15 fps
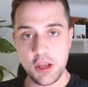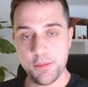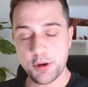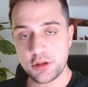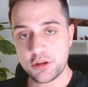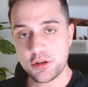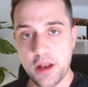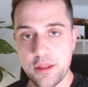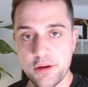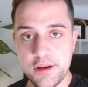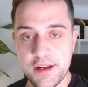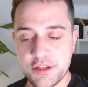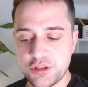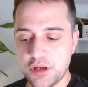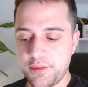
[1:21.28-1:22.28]
por otro lado, el
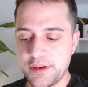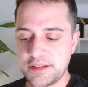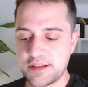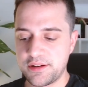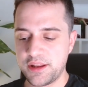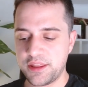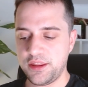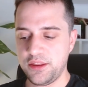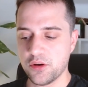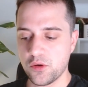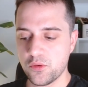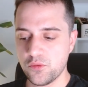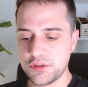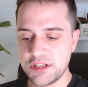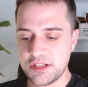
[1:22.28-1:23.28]
hecho de haber establecido
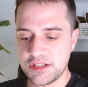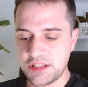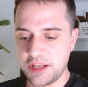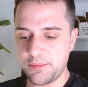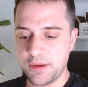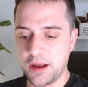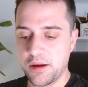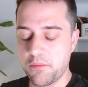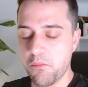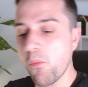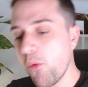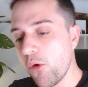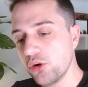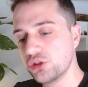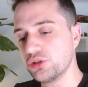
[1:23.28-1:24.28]
un sistema
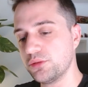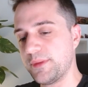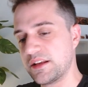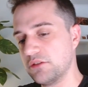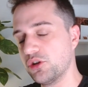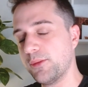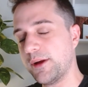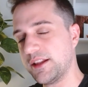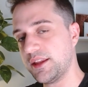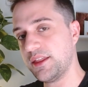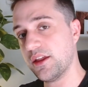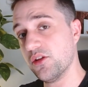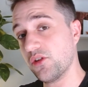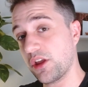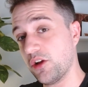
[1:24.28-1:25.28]
mucho más
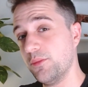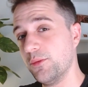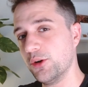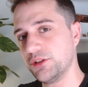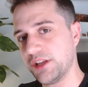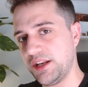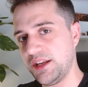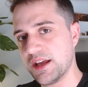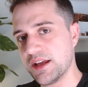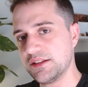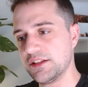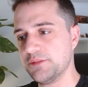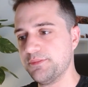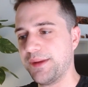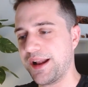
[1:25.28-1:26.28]
automatizado que como lo tenía
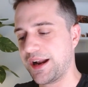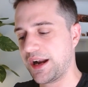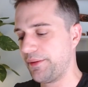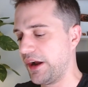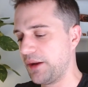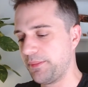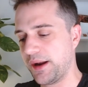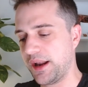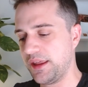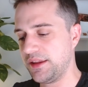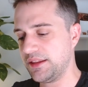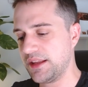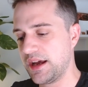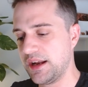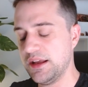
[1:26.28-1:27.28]
antes para grabar, para
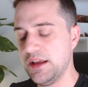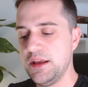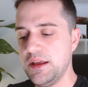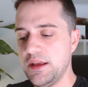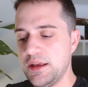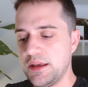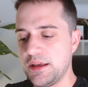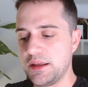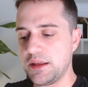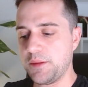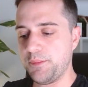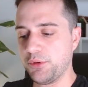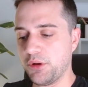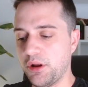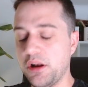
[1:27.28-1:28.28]
editar,
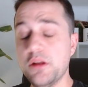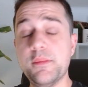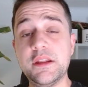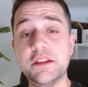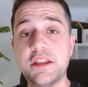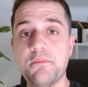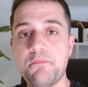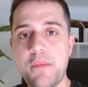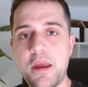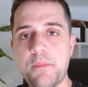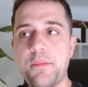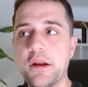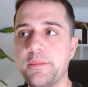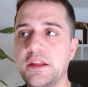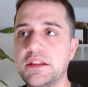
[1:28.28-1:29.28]
eh, probablemente me
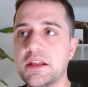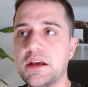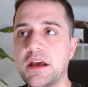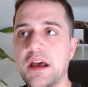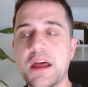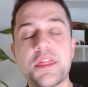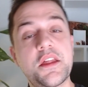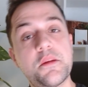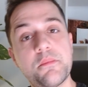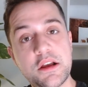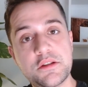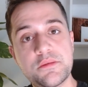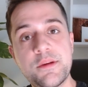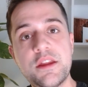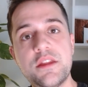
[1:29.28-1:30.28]
permita hacer
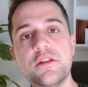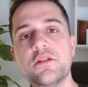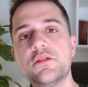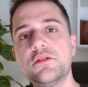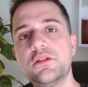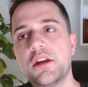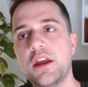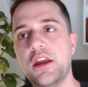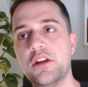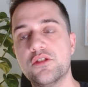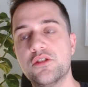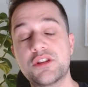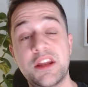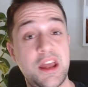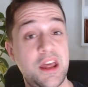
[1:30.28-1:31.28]
más vídeos que
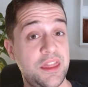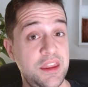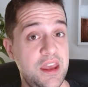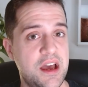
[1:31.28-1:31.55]
los que hacía